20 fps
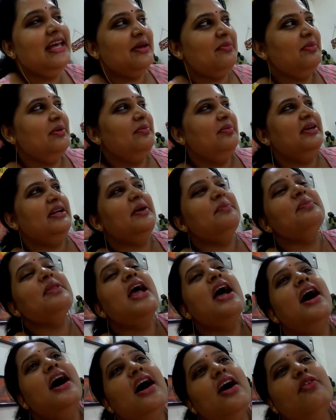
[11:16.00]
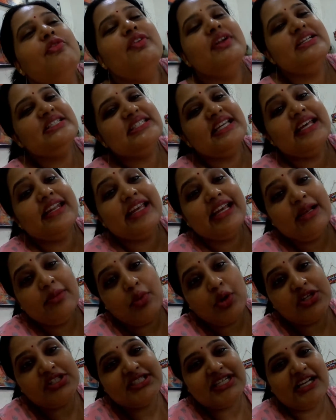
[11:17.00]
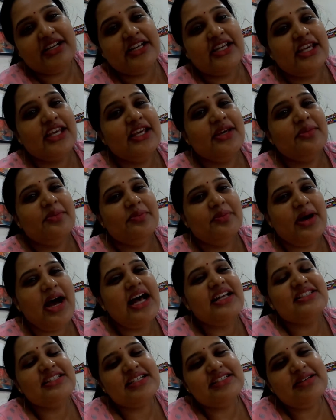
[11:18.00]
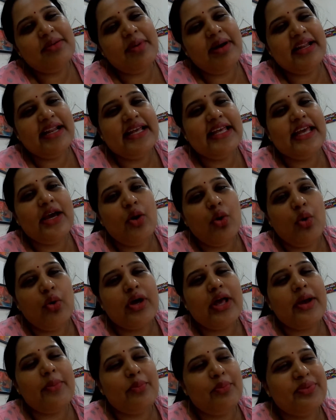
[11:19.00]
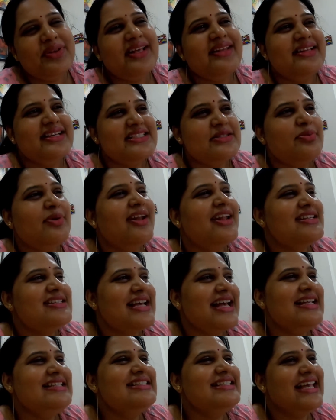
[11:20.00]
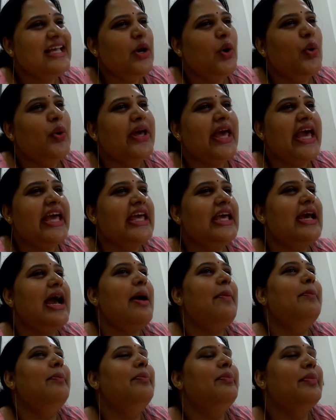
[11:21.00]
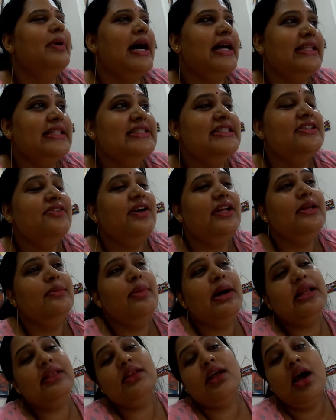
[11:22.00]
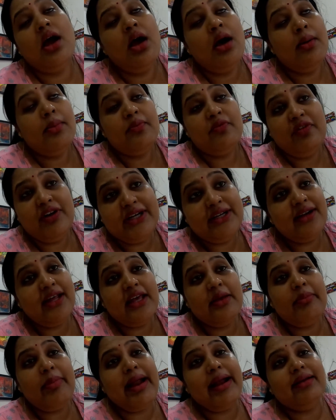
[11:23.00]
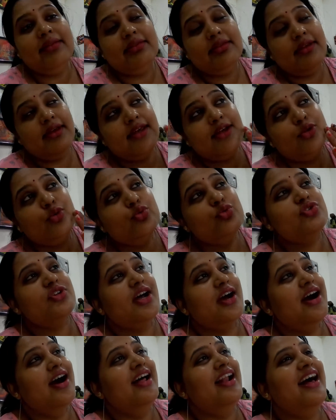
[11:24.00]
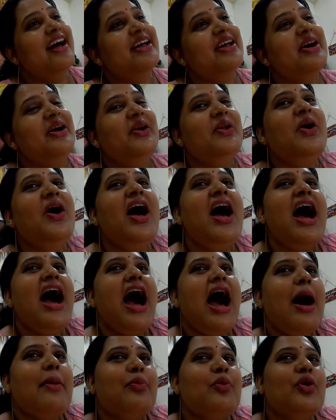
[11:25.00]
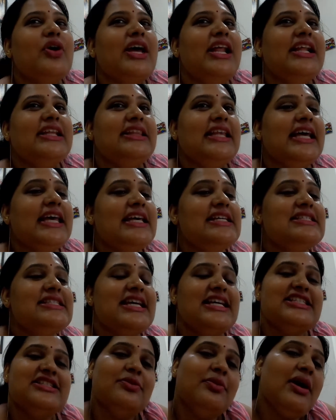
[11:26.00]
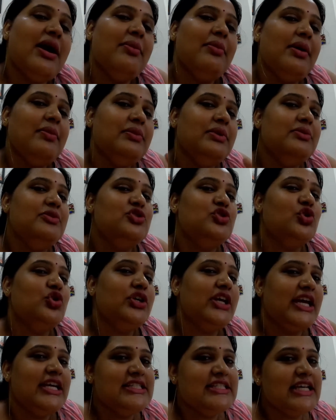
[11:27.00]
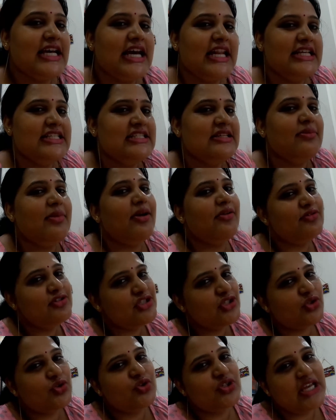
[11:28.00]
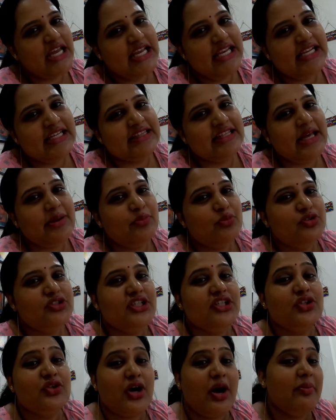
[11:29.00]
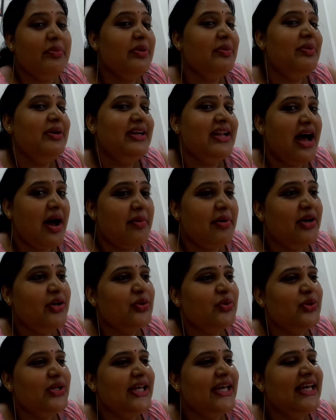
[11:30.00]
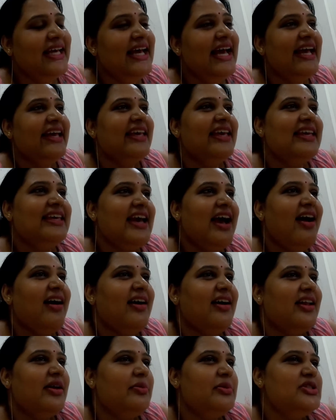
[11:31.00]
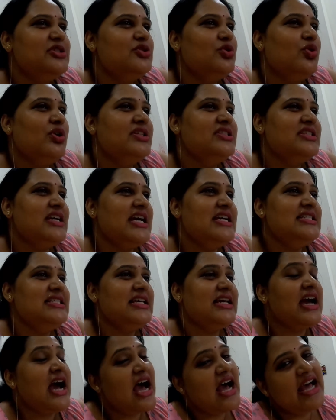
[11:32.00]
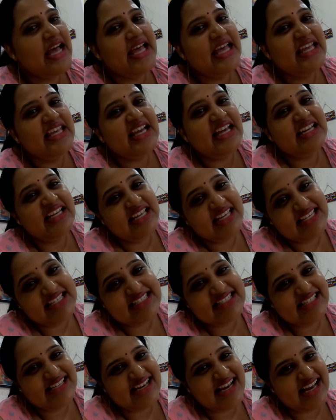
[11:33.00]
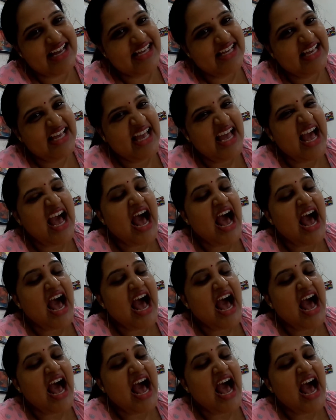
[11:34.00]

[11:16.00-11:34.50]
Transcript: एक मिनट बेटा फ्रेंड्स ये रील बहुत चल रही कि आज का ज़माना ये हो गया क्या दस पंद्रह साल से ही हो गया कि आप गांधी जी वाली बात फिट नहीं बैठती कि दूसरा घर आगे कर आपको क्या लगता है कि सच में हमें अपने बच्चों को यही सिखाना चाहिए मालवीय जी को तो यही लगता है मुझे तो अभी भी डावा डोल है कि क्या करें बच्चों को अच्छा ही सिखाएं या नहीं सिखाएं